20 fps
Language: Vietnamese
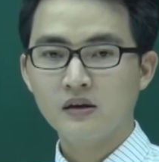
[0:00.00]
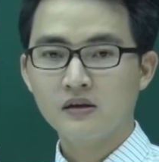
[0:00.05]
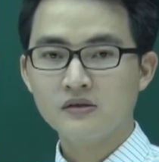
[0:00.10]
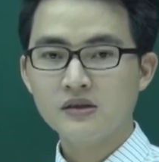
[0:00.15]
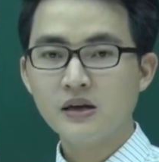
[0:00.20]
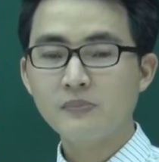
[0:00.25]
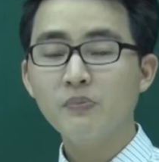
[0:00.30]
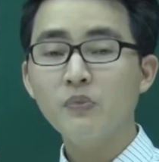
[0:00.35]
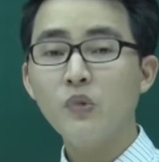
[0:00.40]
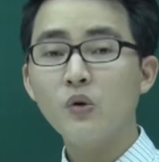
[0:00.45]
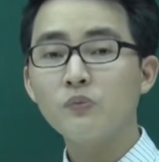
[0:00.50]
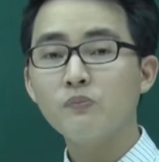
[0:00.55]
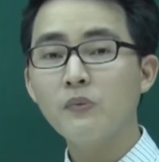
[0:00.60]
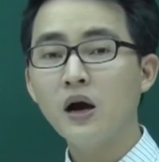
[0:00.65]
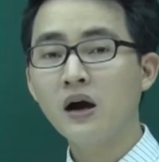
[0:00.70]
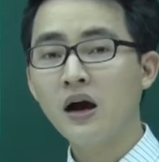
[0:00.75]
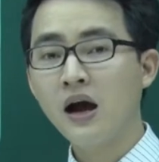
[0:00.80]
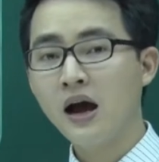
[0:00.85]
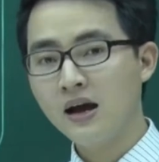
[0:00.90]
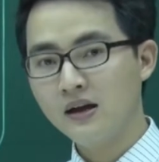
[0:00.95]
Z một
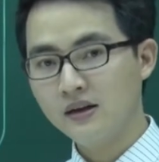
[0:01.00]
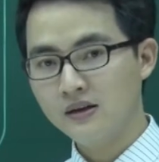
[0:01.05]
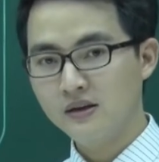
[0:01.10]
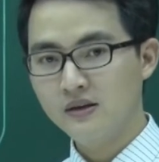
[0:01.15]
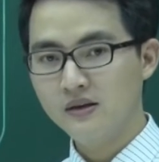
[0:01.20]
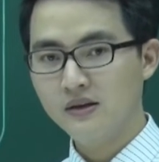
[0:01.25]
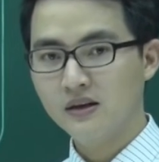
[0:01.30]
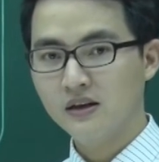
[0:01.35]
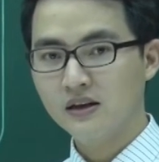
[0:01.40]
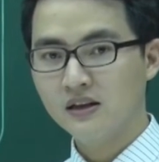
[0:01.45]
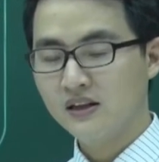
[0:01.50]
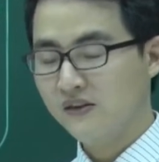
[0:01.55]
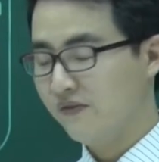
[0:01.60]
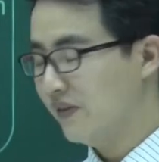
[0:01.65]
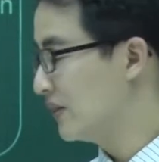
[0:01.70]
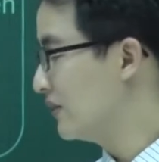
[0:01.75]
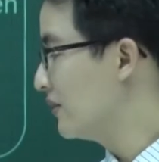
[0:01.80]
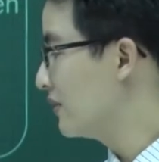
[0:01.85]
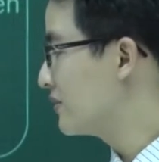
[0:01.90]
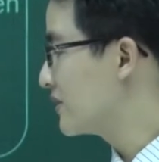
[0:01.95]
bằng hai i thì
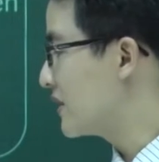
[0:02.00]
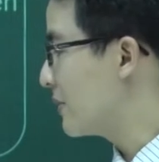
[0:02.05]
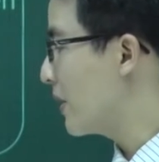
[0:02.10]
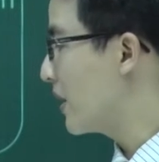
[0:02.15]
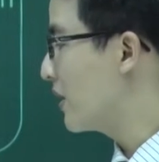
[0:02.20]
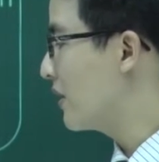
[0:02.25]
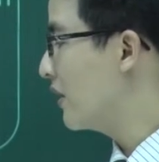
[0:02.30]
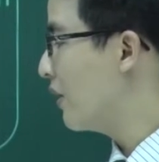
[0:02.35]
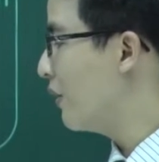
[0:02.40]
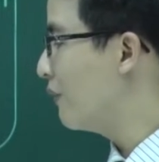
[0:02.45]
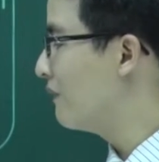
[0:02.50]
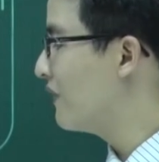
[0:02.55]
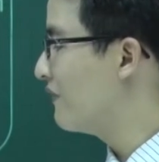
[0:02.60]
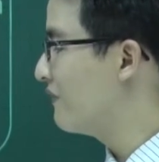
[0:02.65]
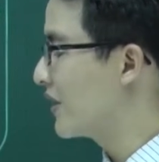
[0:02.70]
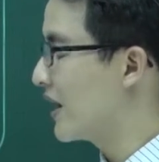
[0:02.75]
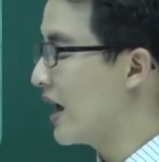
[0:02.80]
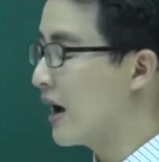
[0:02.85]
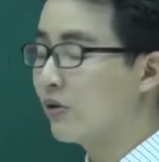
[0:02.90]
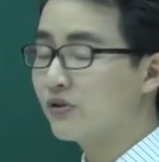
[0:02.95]
phần thực sẽ bằng không và
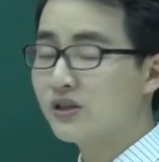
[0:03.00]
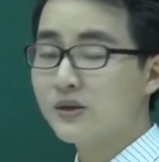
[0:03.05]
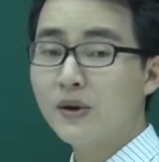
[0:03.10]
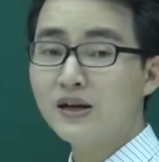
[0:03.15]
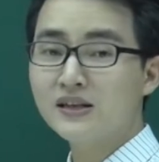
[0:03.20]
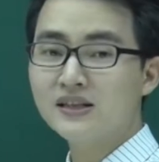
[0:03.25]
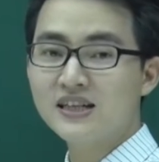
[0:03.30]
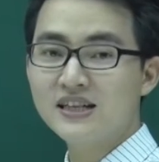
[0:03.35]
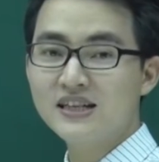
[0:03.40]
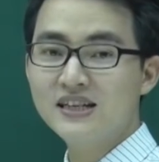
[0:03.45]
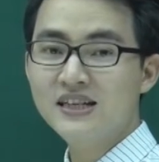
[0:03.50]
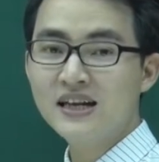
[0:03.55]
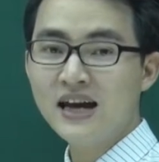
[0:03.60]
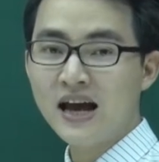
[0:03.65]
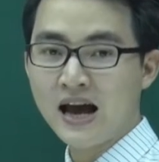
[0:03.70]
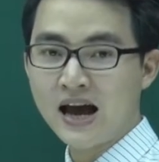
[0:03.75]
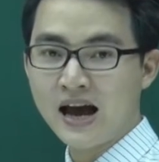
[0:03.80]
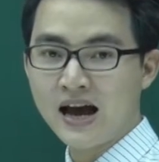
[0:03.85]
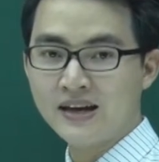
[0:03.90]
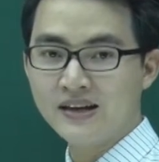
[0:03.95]
phần ảo sẽ bằng gì?
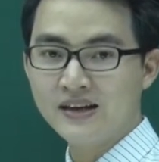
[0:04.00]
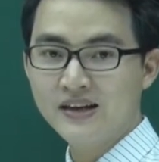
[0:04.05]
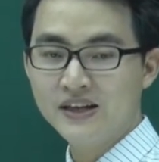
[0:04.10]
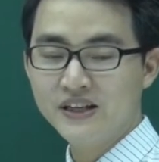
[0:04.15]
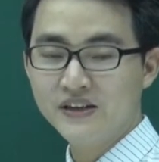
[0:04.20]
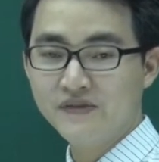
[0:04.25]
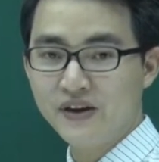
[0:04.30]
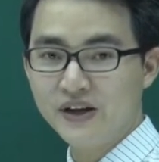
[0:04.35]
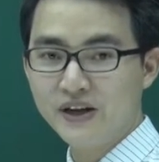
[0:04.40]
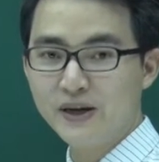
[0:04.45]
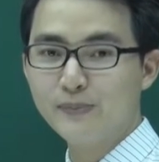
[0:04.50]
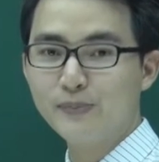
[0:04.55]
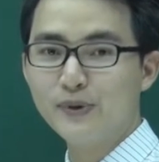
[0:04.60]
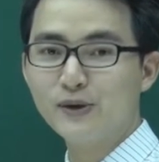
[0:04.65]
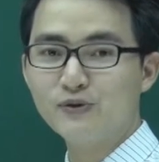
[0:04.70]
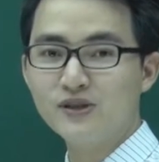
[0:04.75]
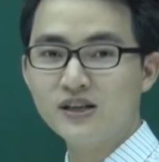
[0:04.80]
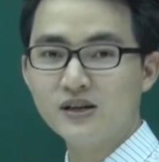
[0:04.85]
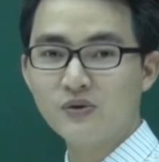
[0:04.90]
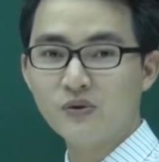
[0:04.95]
hai. Như vậy điểm
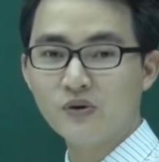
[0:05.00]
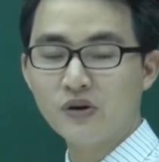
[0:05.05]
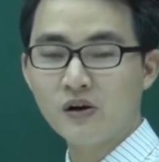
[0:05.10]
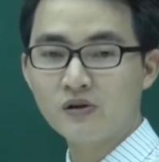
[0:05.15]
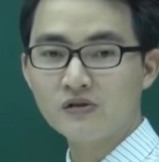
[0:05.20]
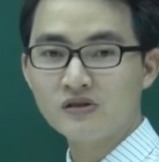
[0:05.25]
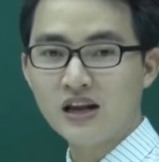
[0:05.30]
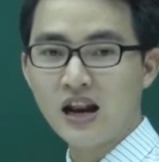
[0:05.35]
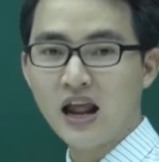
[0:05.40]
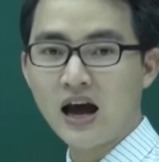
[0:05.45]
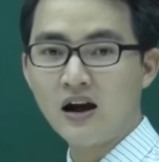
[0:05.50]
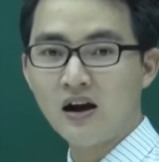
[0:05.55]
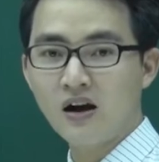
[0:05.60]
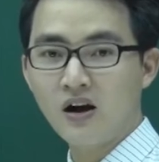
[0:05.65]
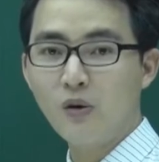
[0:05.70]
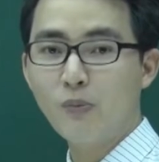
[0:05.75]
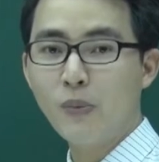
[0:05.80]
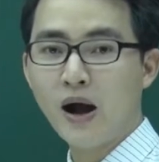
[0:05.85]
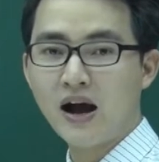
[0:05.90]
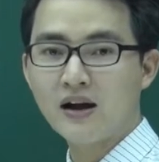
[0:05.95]
biểu diễn của nó sẽ là
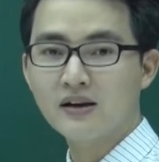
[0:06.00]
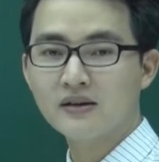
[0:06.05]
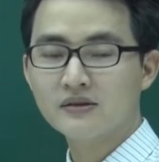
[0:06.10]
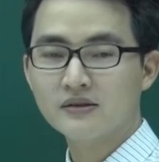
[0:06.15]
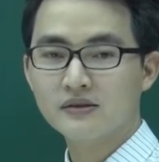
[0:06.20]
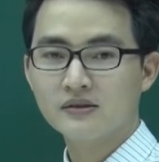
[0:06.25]
không, hai.